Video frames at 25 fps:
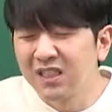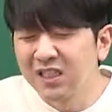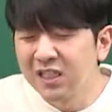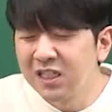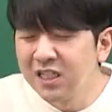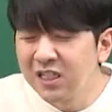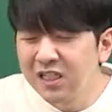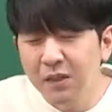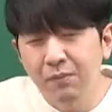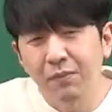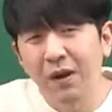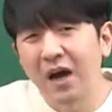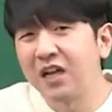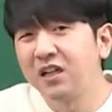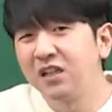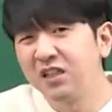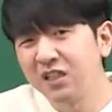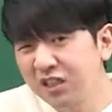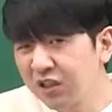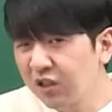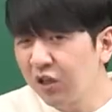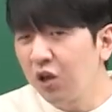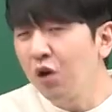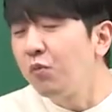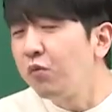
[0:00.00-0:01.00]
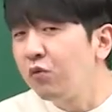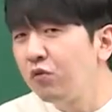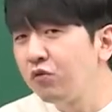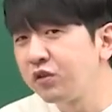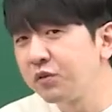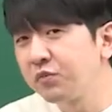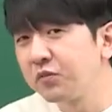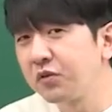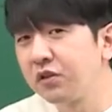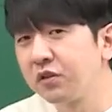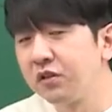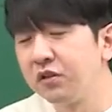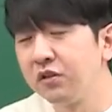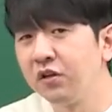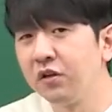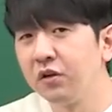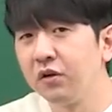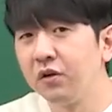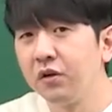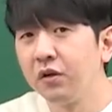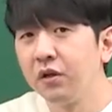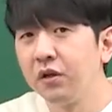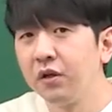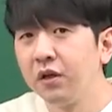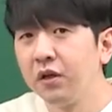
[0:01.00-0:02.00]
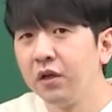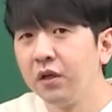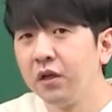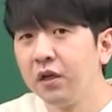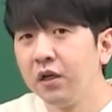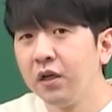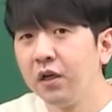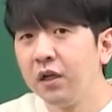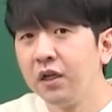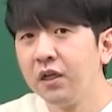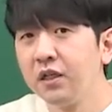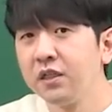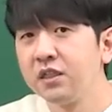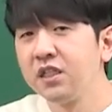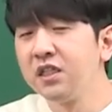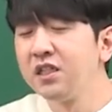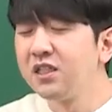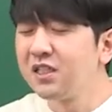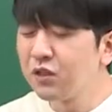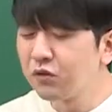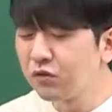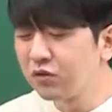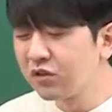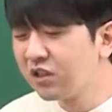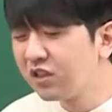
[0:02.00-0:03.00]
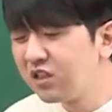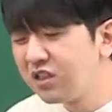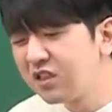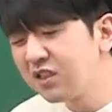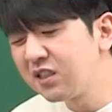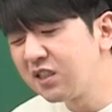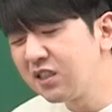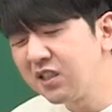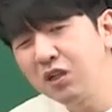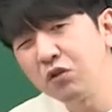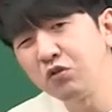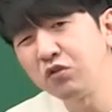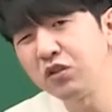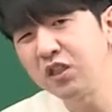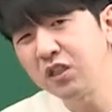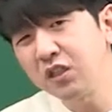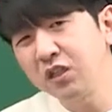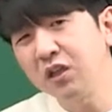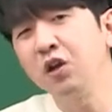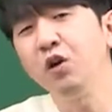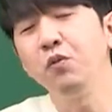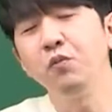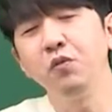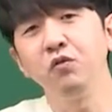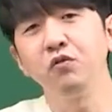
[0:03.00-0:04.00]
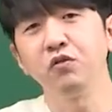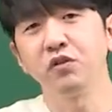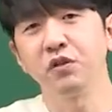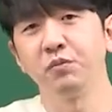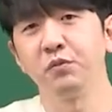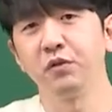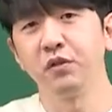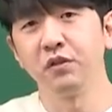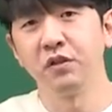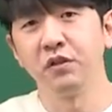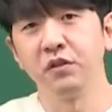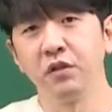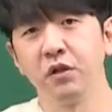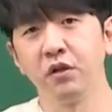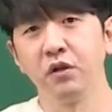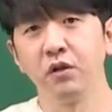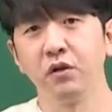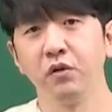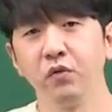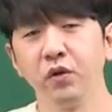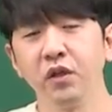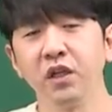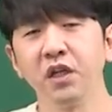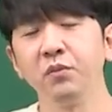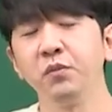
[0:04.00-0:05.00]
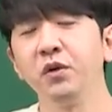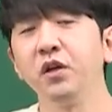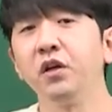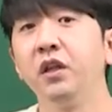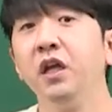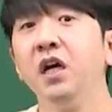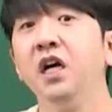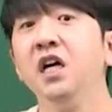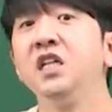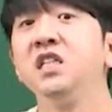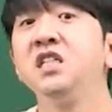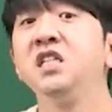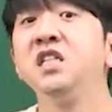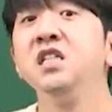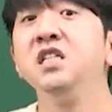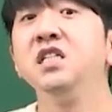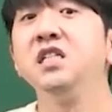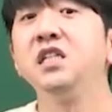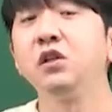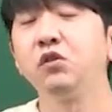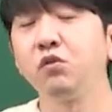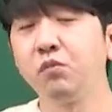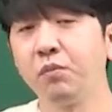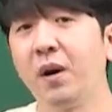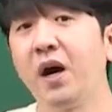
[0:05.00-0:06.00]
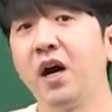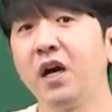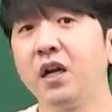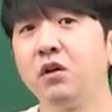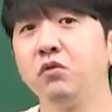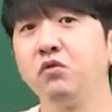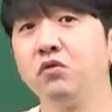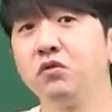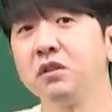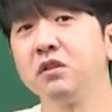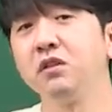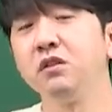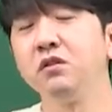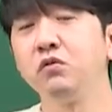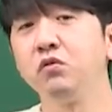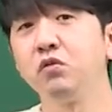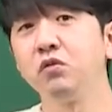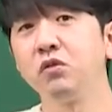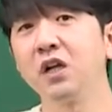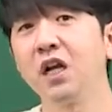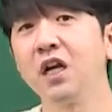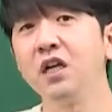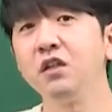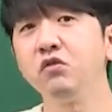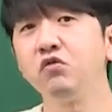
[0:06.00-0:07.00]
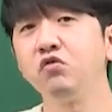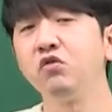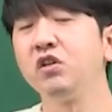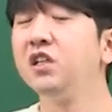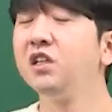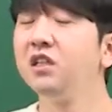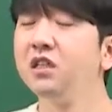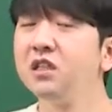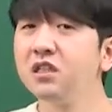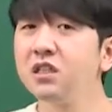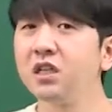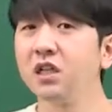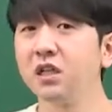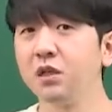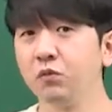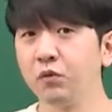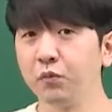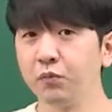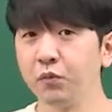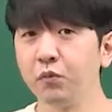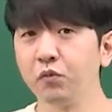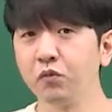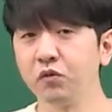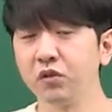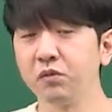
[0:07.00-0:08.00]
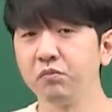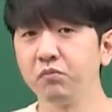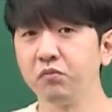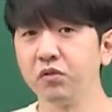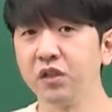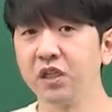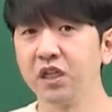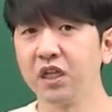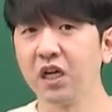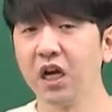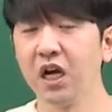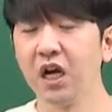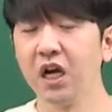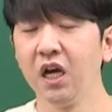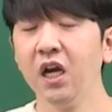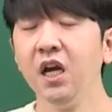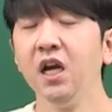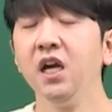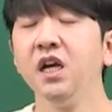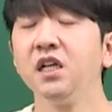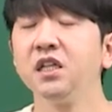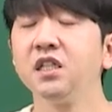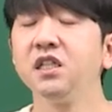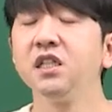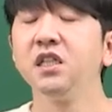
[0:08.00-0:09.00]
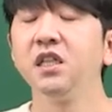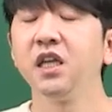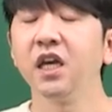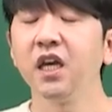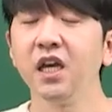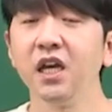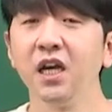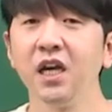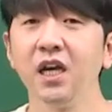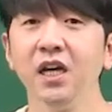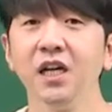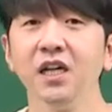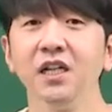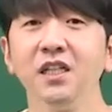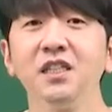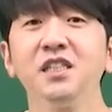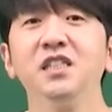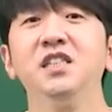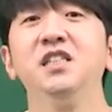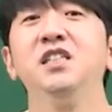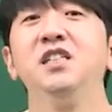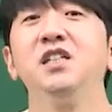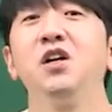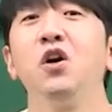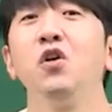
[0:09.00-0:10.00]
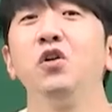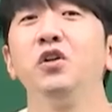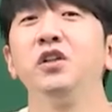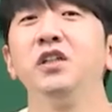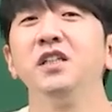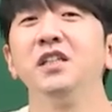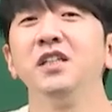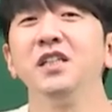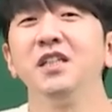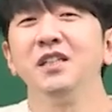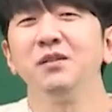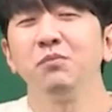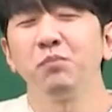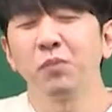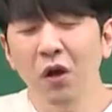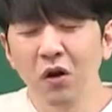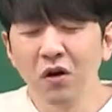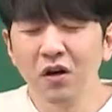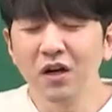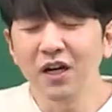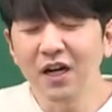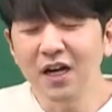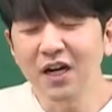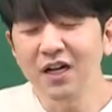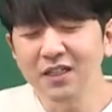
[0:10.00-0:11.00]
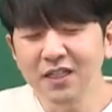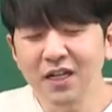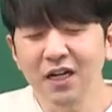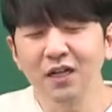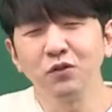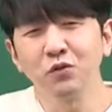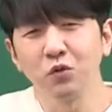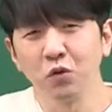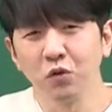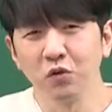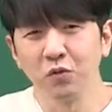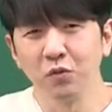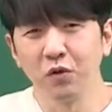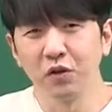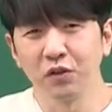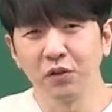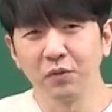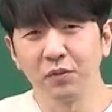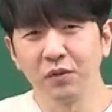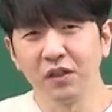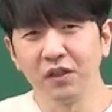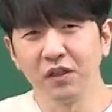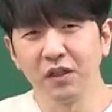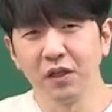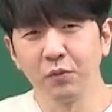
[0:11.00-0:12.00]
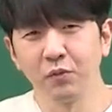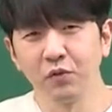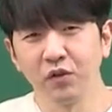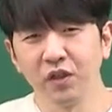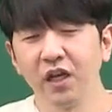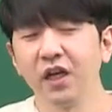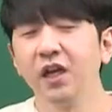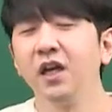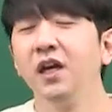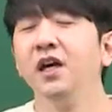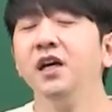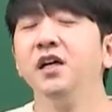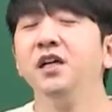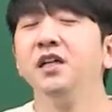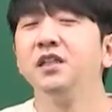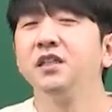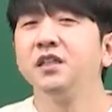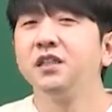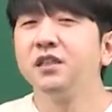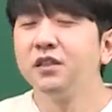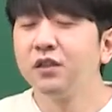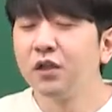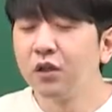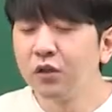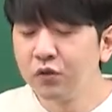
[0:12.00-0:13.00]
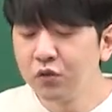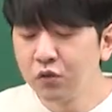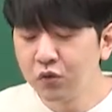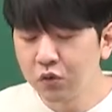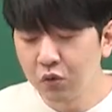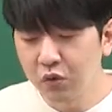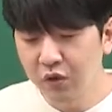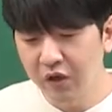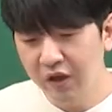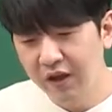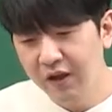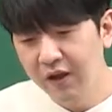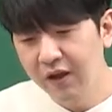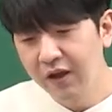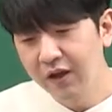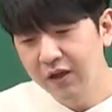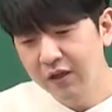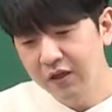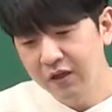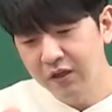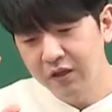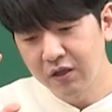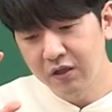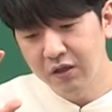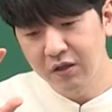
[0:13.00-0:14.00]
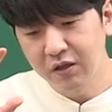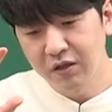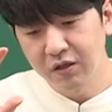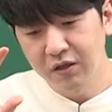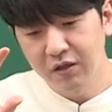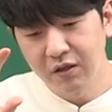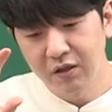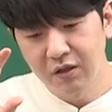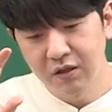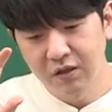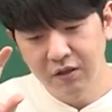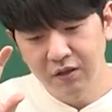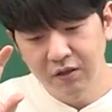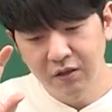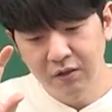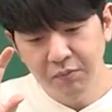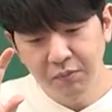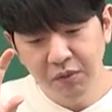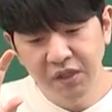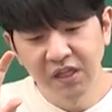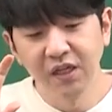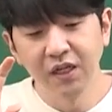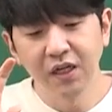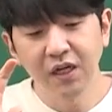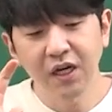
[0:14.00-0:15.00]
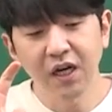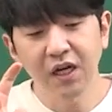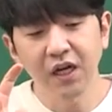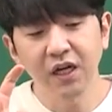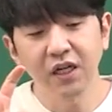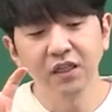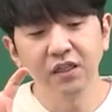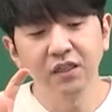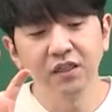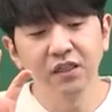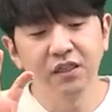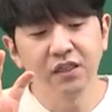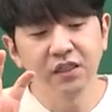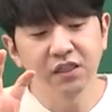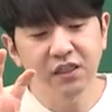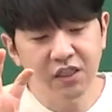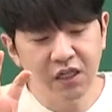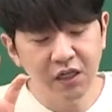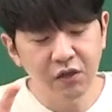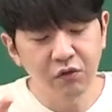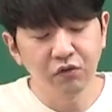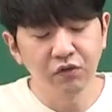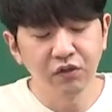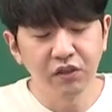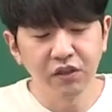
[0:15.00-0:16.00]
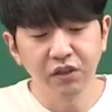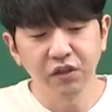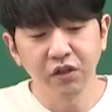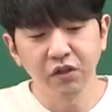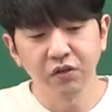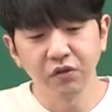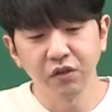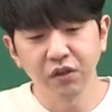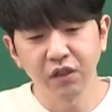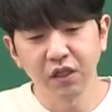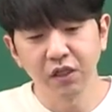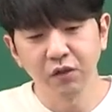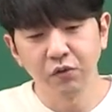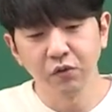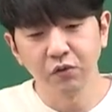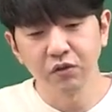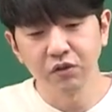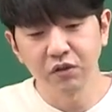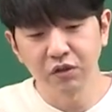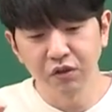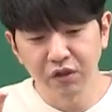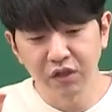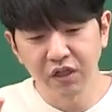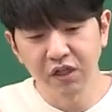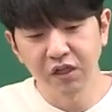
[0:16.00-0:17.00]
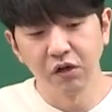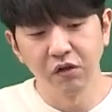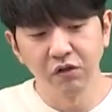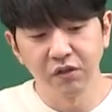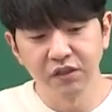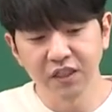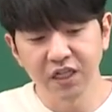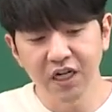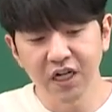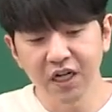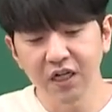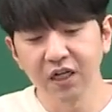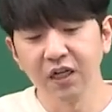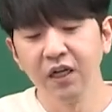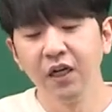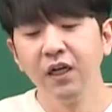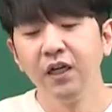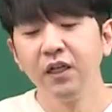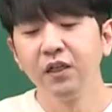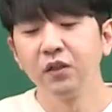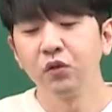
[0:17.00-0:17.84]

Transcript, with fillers: 진짜 말을 시켜보고 싶거든요. 진짜로 글을 쓰라고 시켜보고 싶거든요. 왜냐하면 진짜로 말하고 쓰고를 할 수 있는 사람을 뽑고 싶으니까. 근데 그거는 평가상 조금 어렵기 때문에 그런 쪽에 어, 빈칸을 채우는 형태로서의 영작